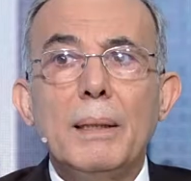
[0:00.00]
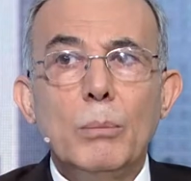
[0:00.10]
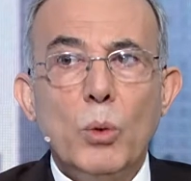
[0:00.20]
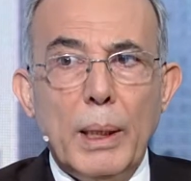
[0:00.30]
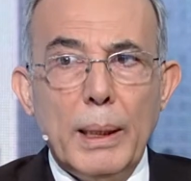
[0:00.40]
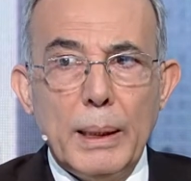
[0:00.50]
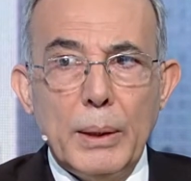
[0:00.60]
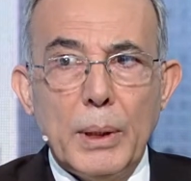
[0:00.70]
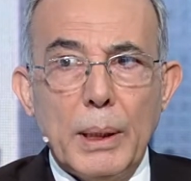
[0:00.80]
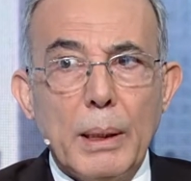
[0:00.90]

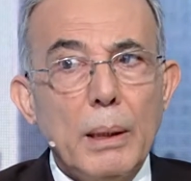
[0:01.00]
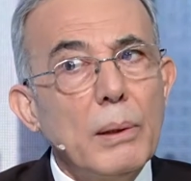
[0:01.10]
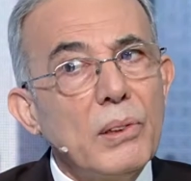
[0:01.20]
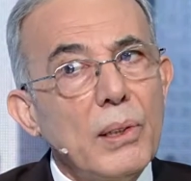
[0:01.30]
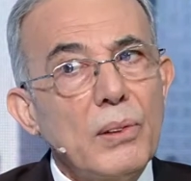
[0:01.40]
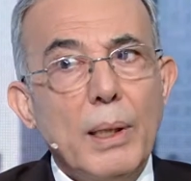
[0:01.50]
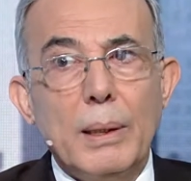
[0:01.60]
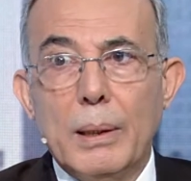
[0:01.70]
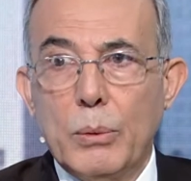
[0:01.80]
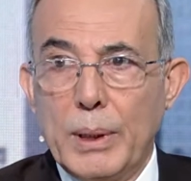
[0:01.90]
المعالجة استئصال
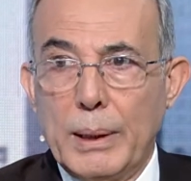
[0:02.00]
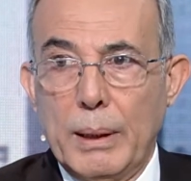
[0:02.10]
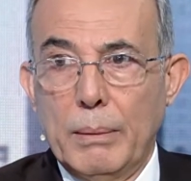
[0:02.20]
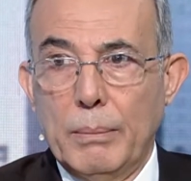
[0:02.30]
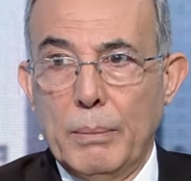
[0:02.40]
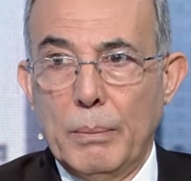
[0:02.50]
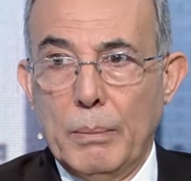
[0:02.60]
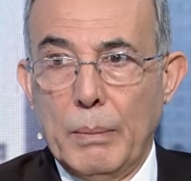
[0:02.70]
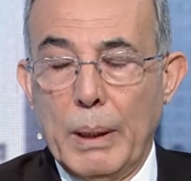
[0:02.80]
اللوزتين نعم